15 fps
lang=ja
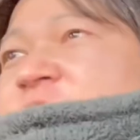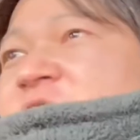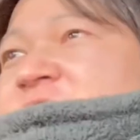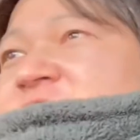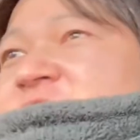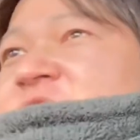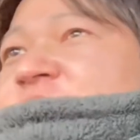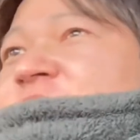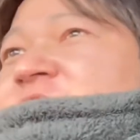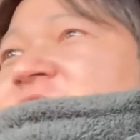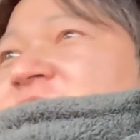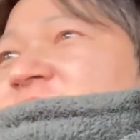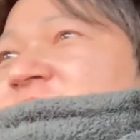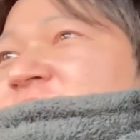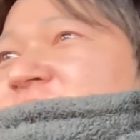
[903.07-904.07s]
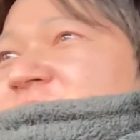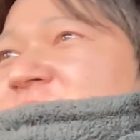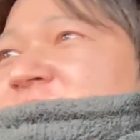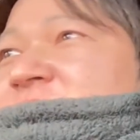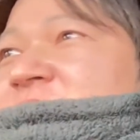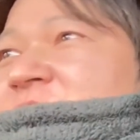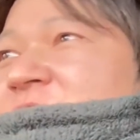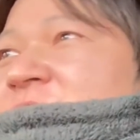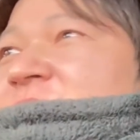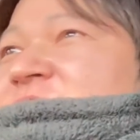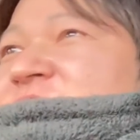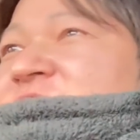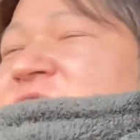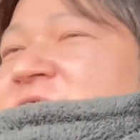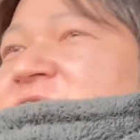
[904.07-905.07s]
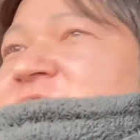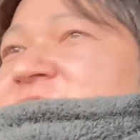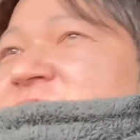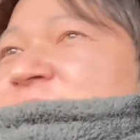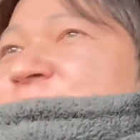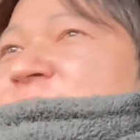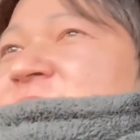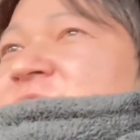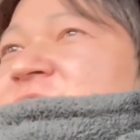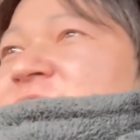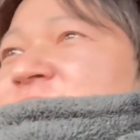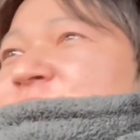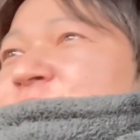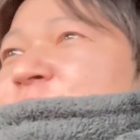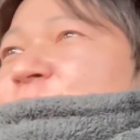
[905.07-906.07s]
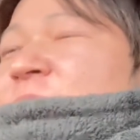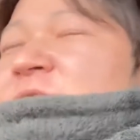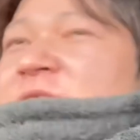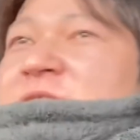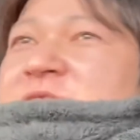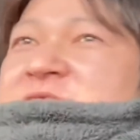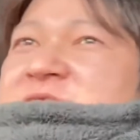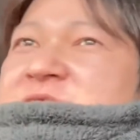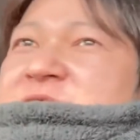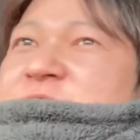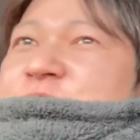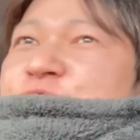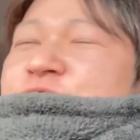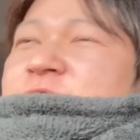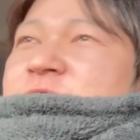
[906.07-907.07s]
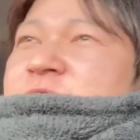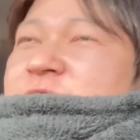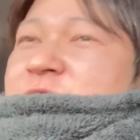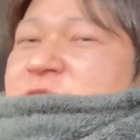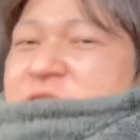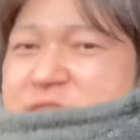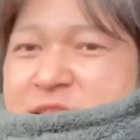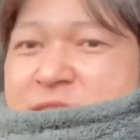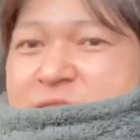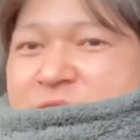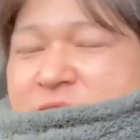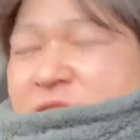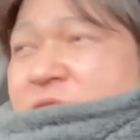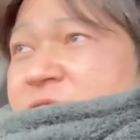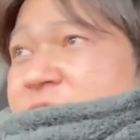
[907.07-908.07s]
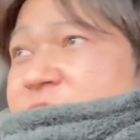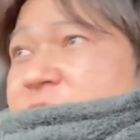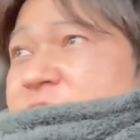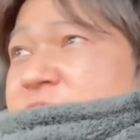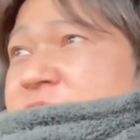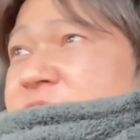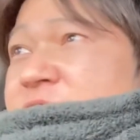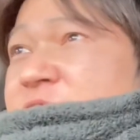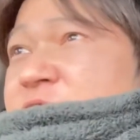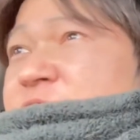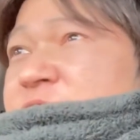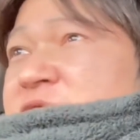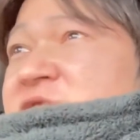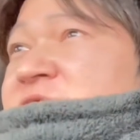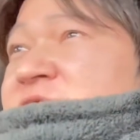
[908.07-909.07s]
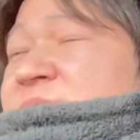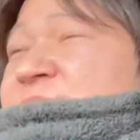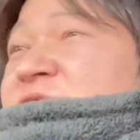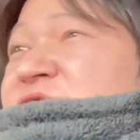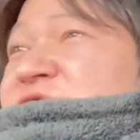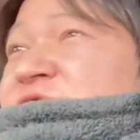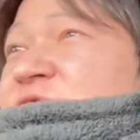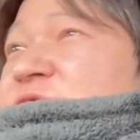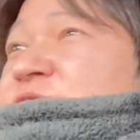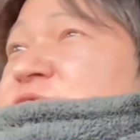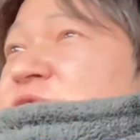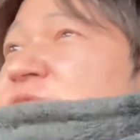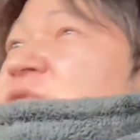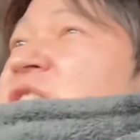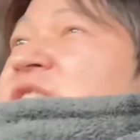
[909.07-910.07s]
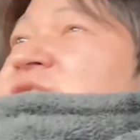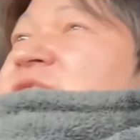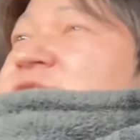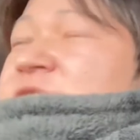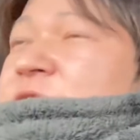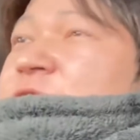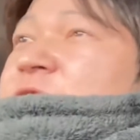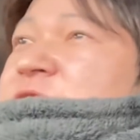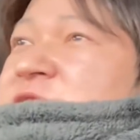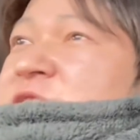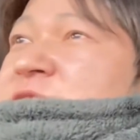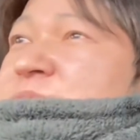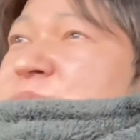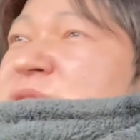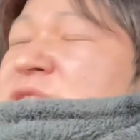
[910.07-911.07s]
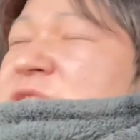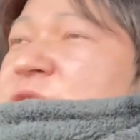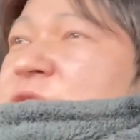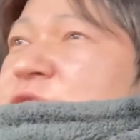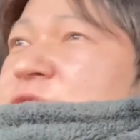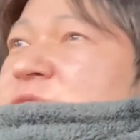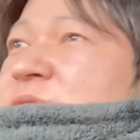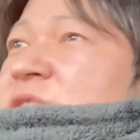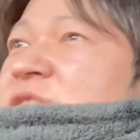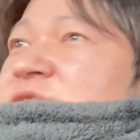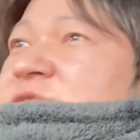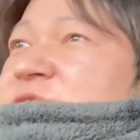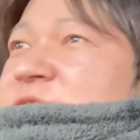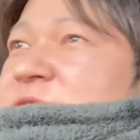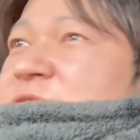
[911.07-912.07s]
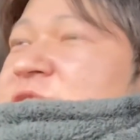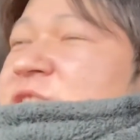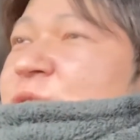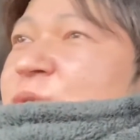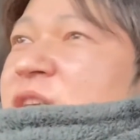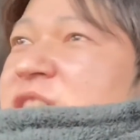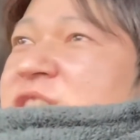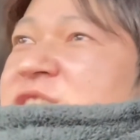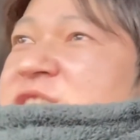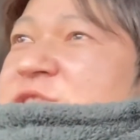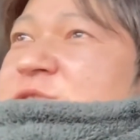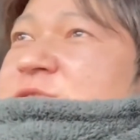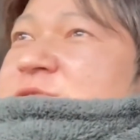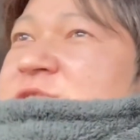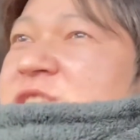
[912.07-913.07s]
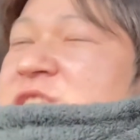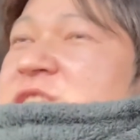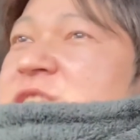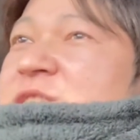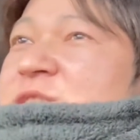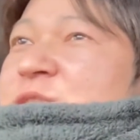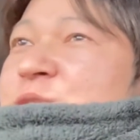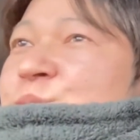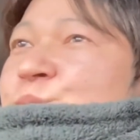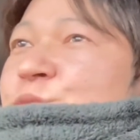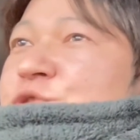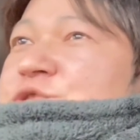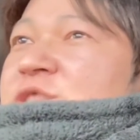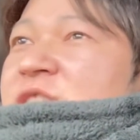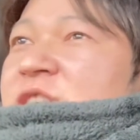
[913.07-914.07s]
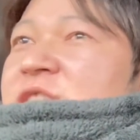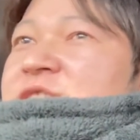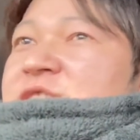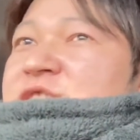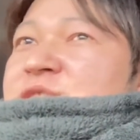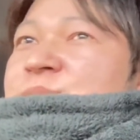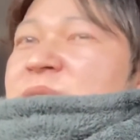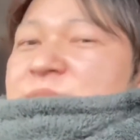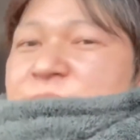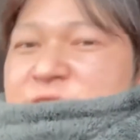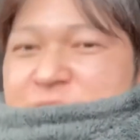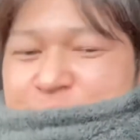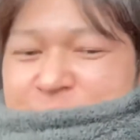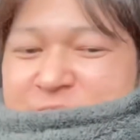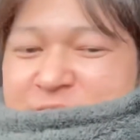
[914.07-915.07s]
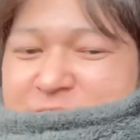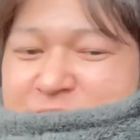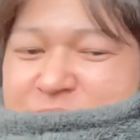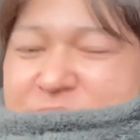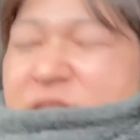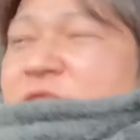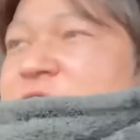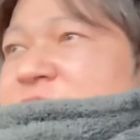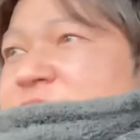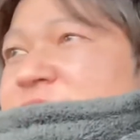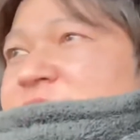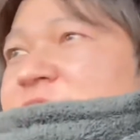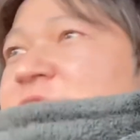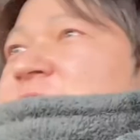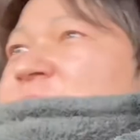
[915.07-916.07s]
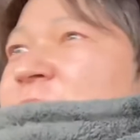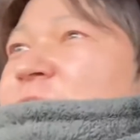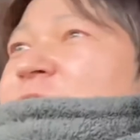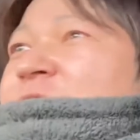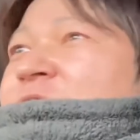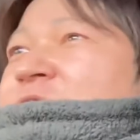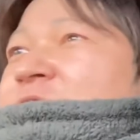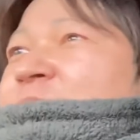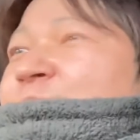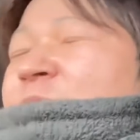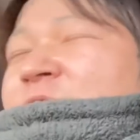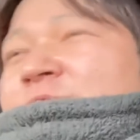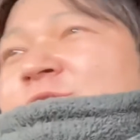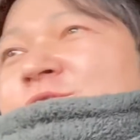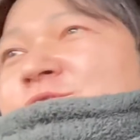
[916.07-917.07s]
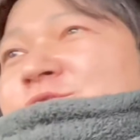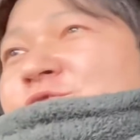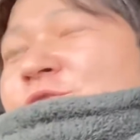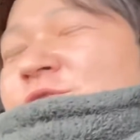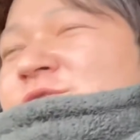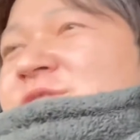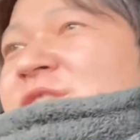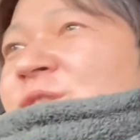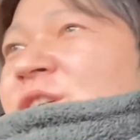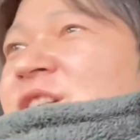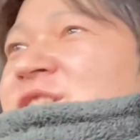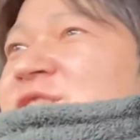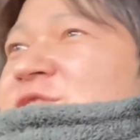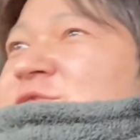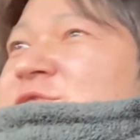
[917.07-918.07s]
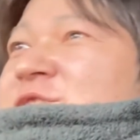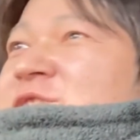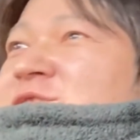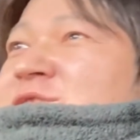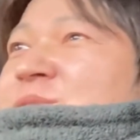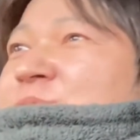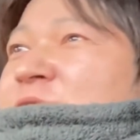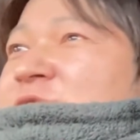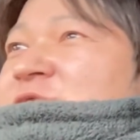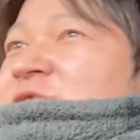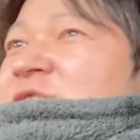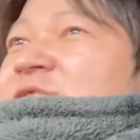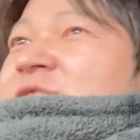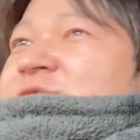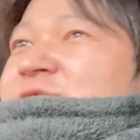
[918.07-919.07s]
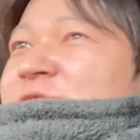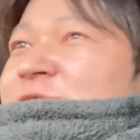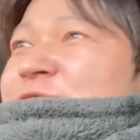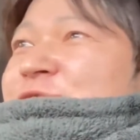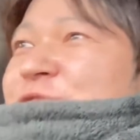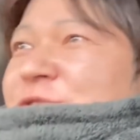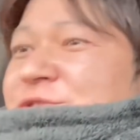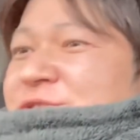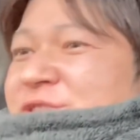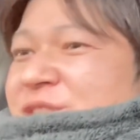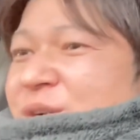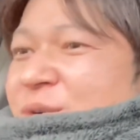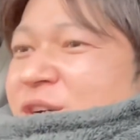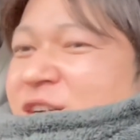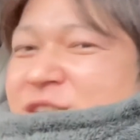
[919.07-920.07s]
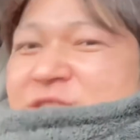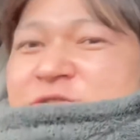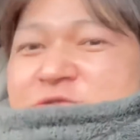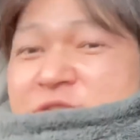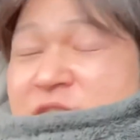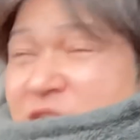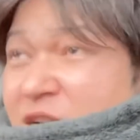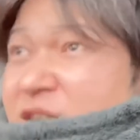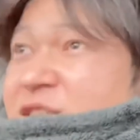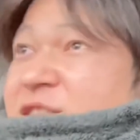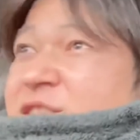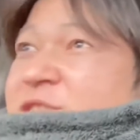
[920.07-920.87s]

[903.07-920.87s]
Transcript: き配にしてくれないんですかつったら、なんかいつもなんかその、わかりにくくて、なんかその、システム上、よくわかんないですけど、どういうシステムなのか、よくわかんないですけど、なんかわかりにくくて、持って帰ってしまいます、みたいな言われるんですよ。まあ、どんなわかりにくいシステムか知らないですけど、そんなわかりにくいか。